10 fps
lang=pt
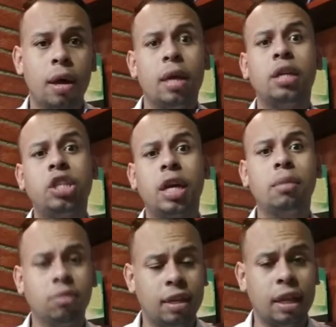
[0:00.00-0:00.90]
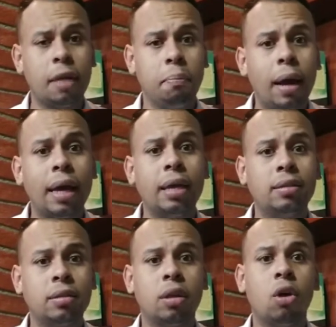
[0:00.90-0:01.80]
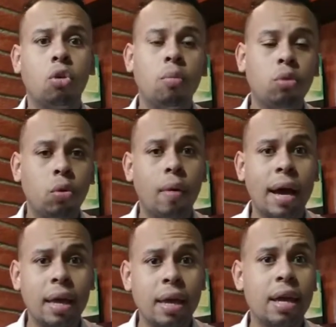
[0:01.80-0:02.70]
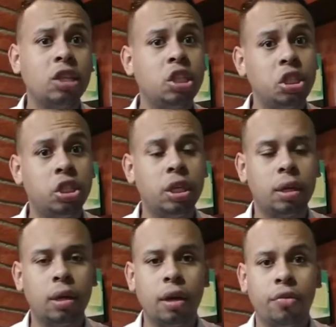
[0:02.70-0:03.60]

e chegamos até em países como Uruguai e Argentina.